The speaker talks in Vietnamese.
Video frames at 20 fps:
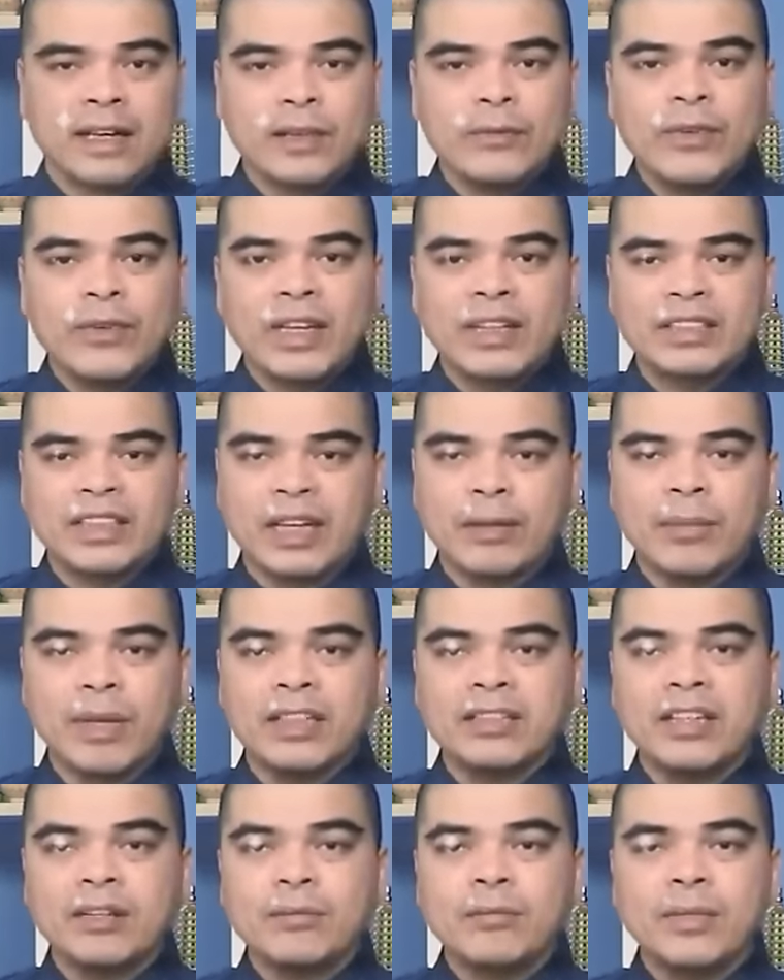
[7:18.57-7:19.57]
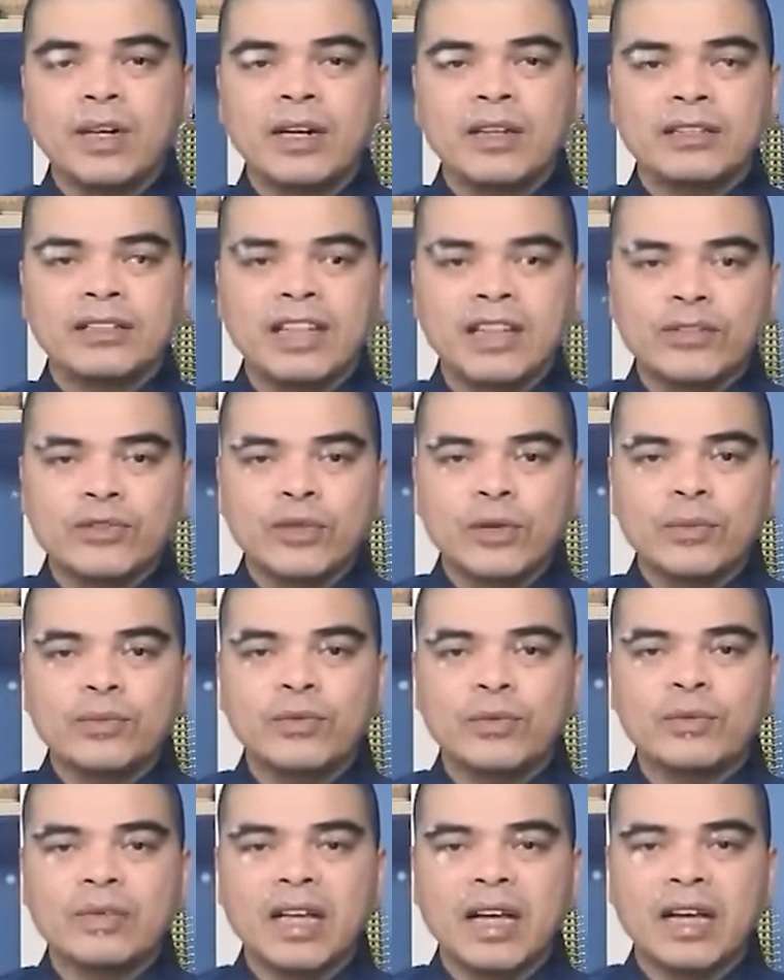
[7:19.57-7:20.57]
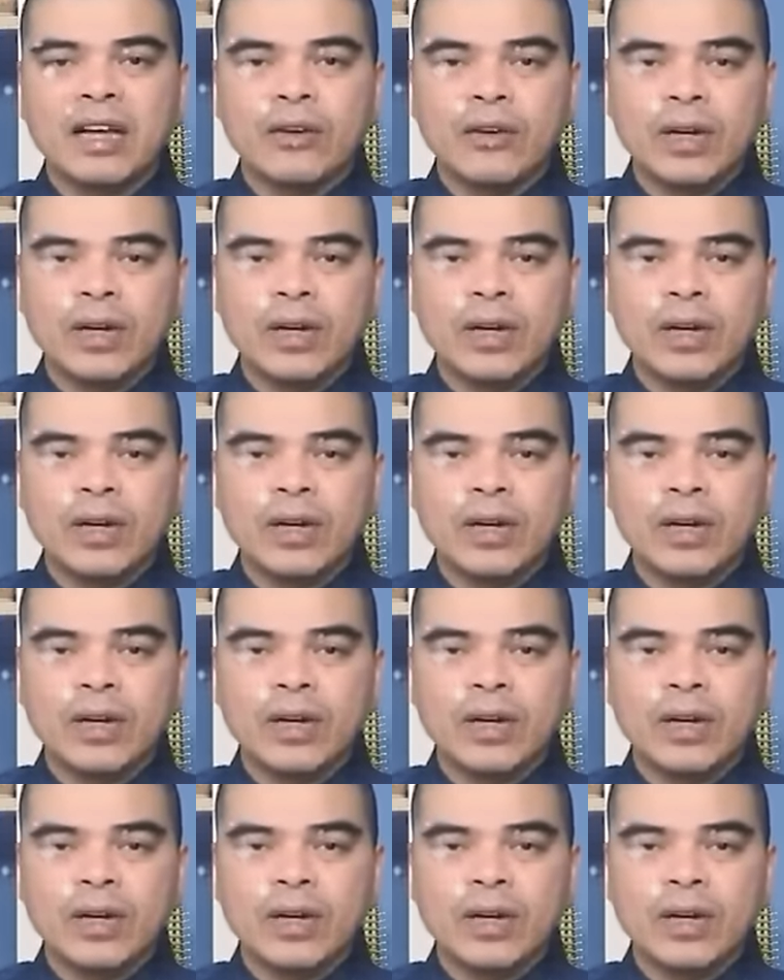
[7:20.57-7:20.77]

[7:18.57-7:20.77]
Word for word: cái việc giải mã giấc mơ sẽ giúp chúng ta